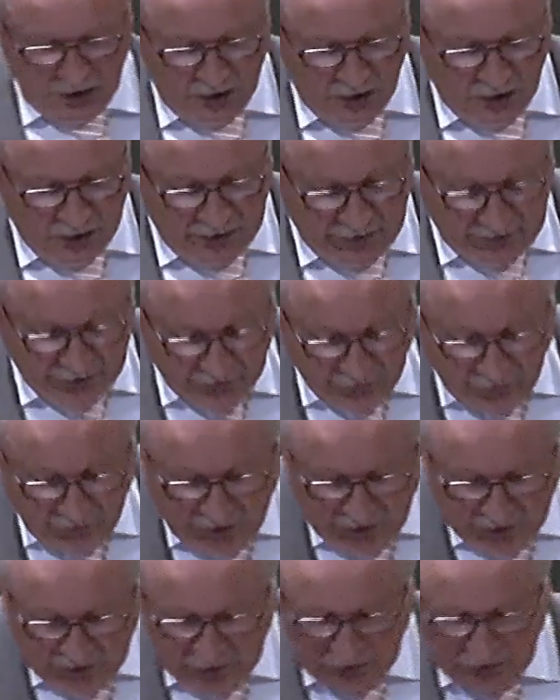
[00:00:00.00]
Und
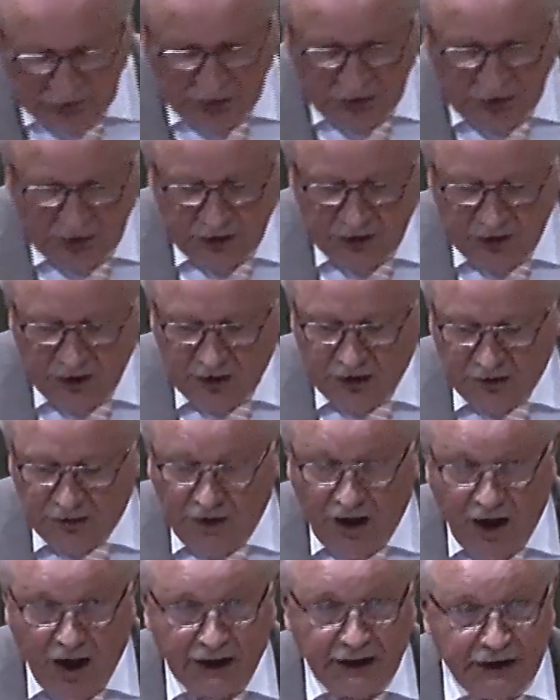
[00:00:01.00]
deswegen
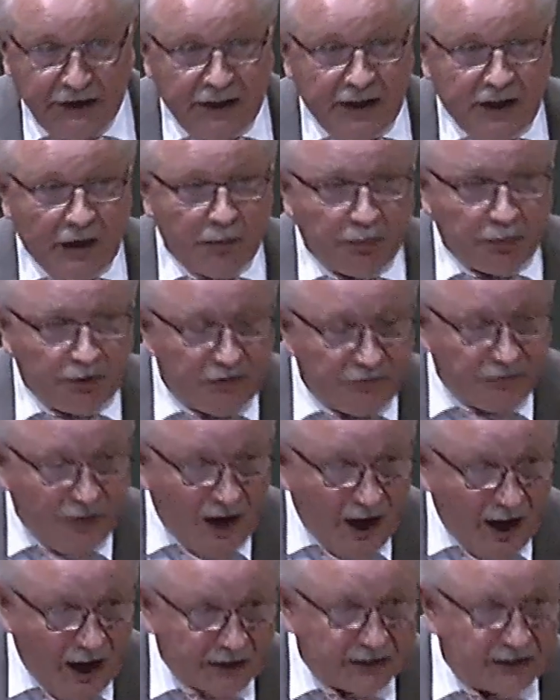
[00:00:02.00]
war in ihrem
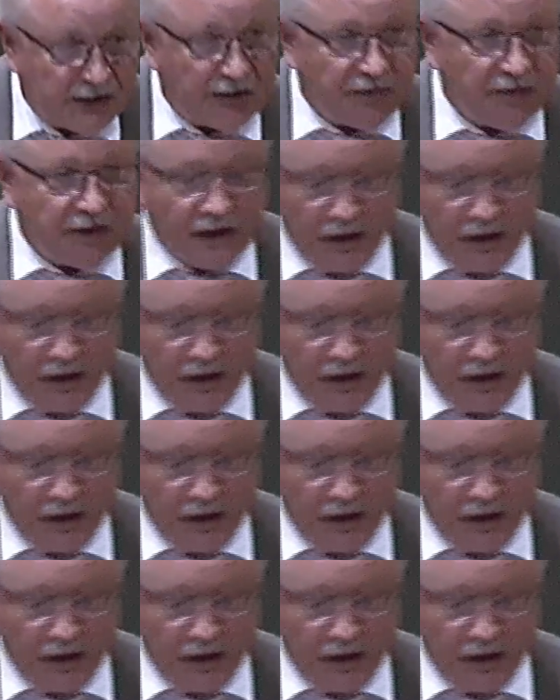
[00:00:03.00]
privaten wie